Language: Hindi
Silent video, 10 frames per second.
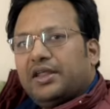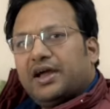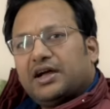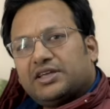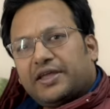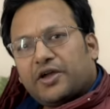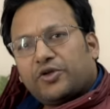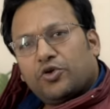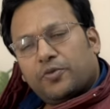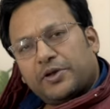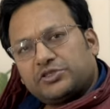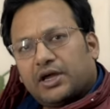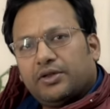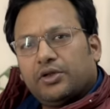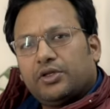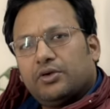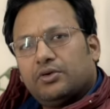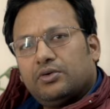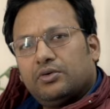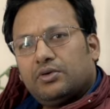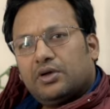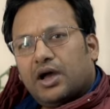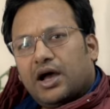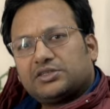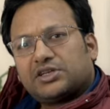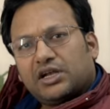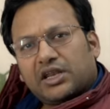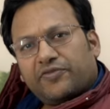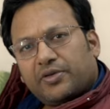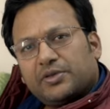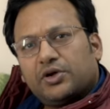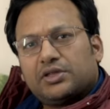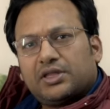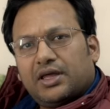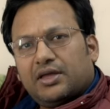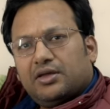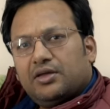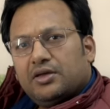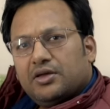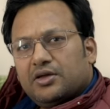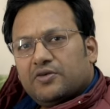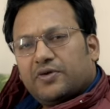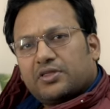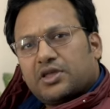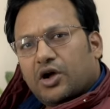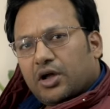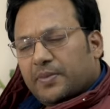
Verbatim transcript: अरे आ जाएगा क्यों परेशान हो रही हो आजकल ट्रैफिक भी तो कितना है फंस गया होगा